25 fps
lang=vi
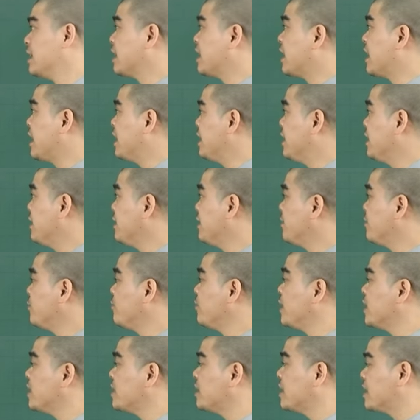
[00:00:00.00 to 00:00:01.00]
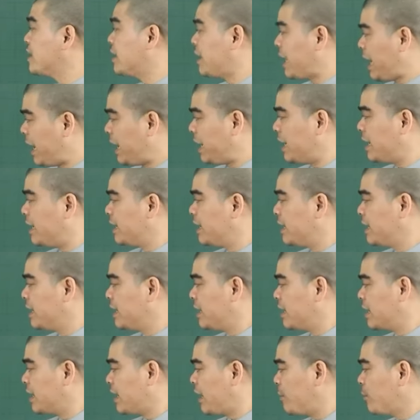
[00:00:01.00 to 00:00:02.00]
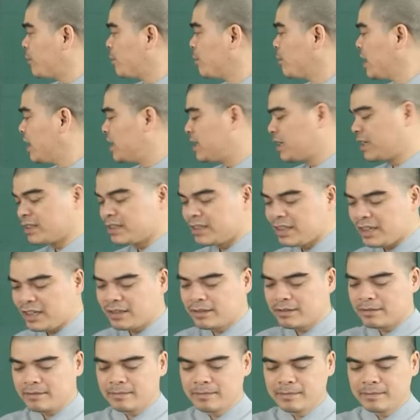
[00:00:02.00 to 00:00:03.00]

ngày vía thần tài ngày mùng 10 tháng riêng.